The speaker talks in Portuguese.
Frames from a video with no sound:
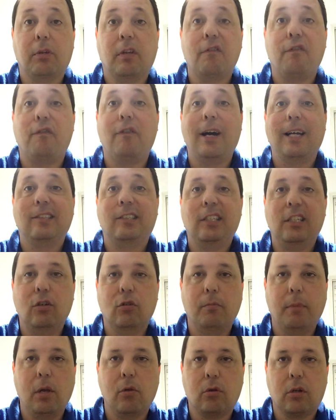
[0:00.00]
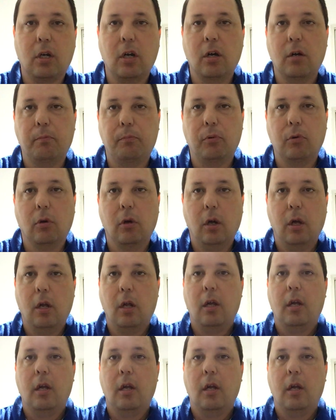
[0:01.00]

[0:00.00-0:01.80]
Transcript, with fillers: que fazia o meio-campo